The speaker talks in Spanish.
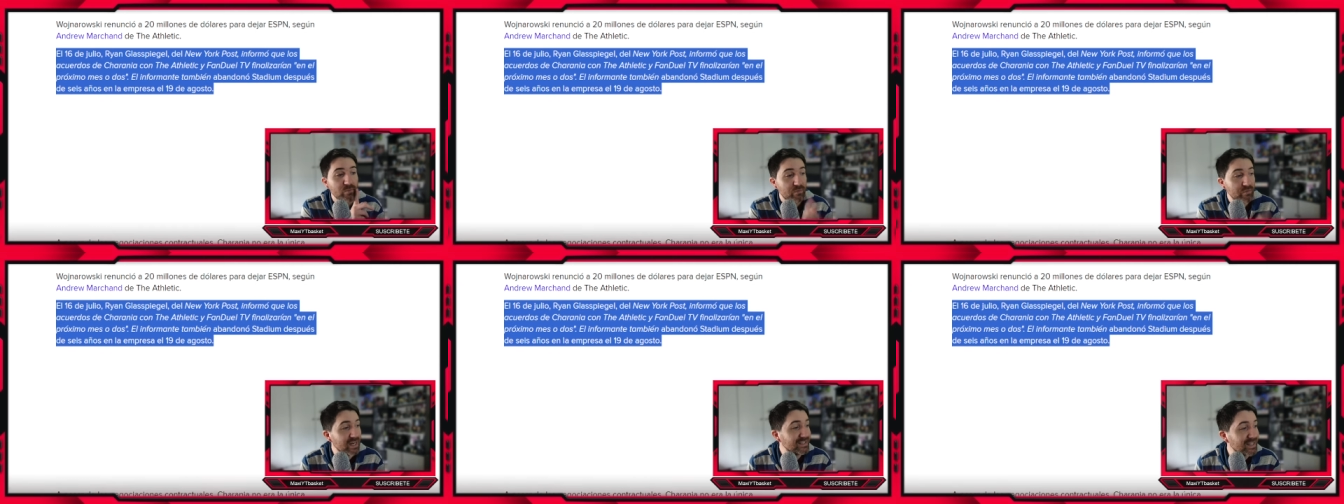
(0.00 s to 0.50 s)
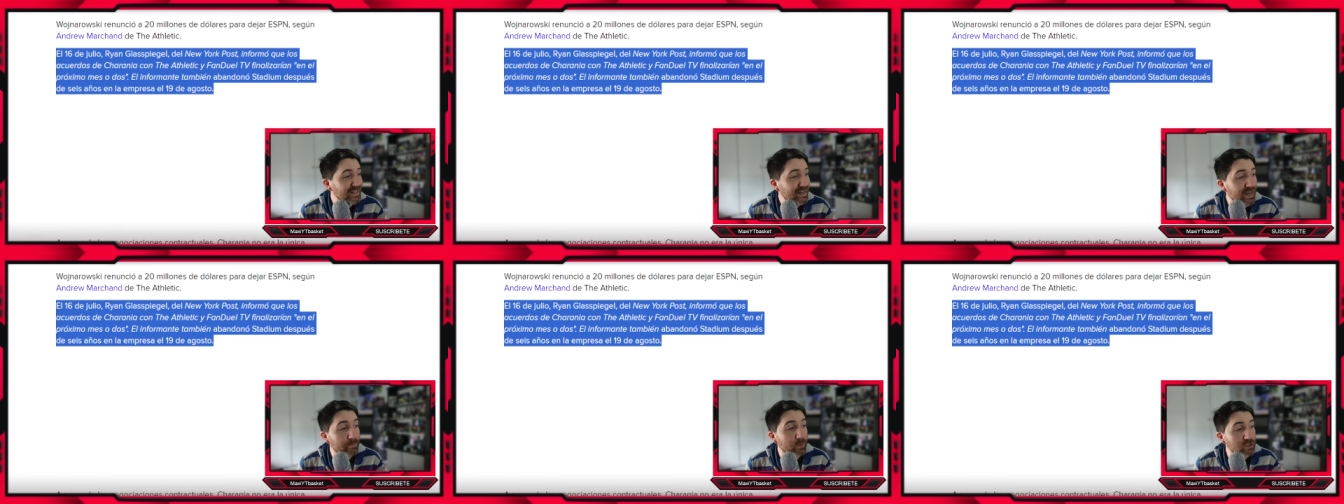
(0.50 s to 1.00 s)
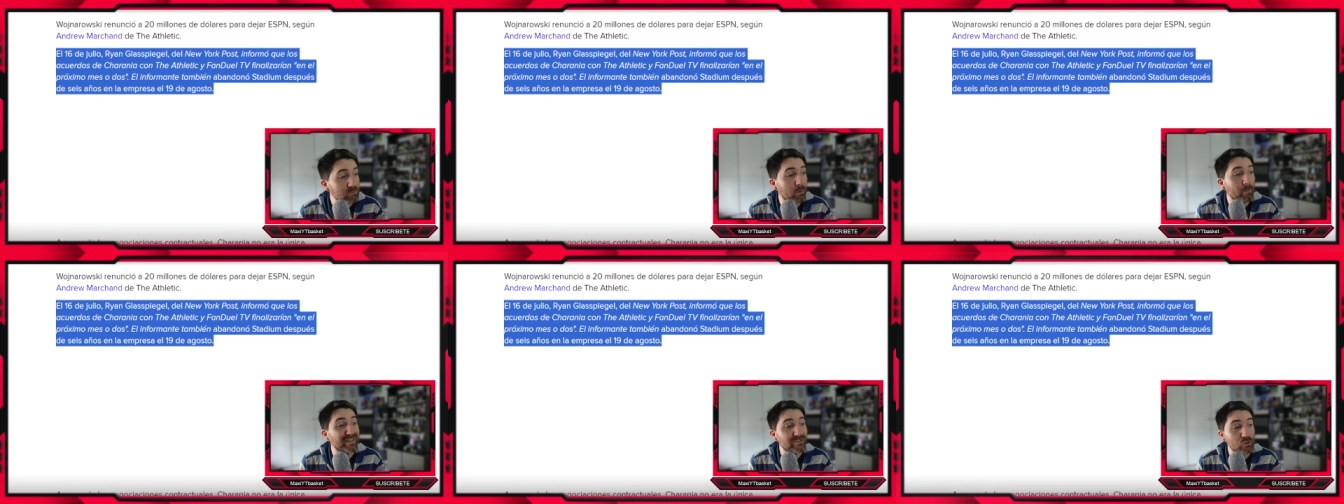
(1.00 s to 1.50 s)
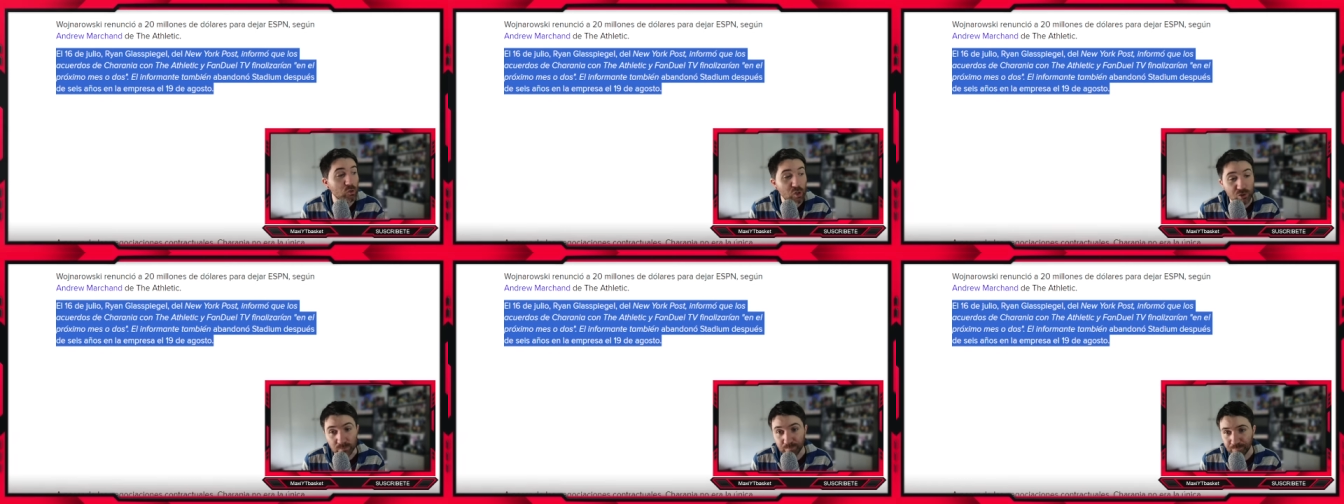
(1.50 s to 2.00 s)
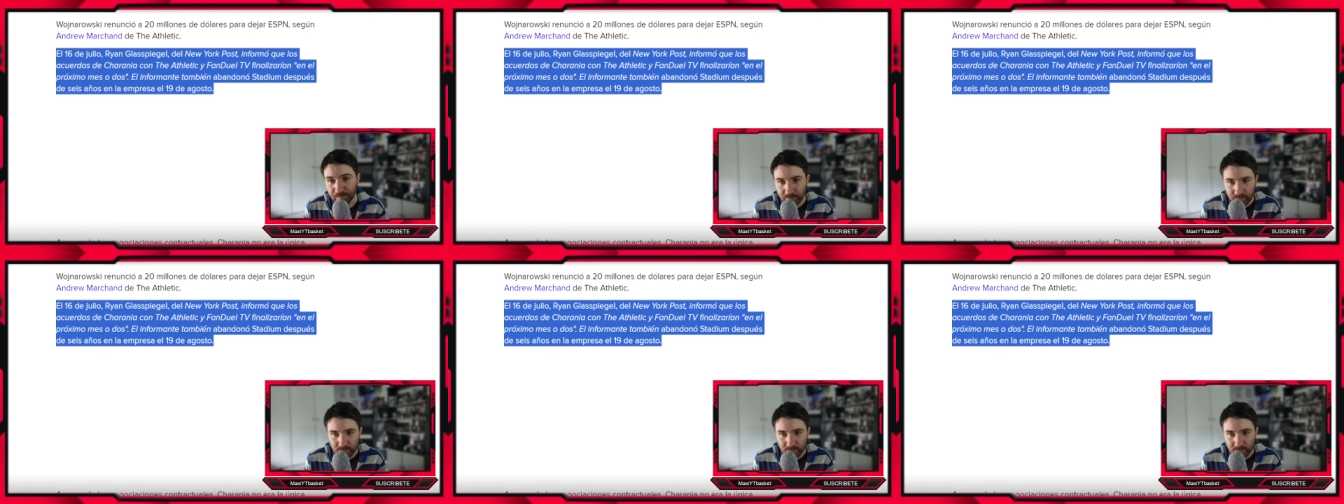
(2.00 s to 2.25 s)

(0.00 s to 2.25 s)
finalizarían en el próximo mes o dos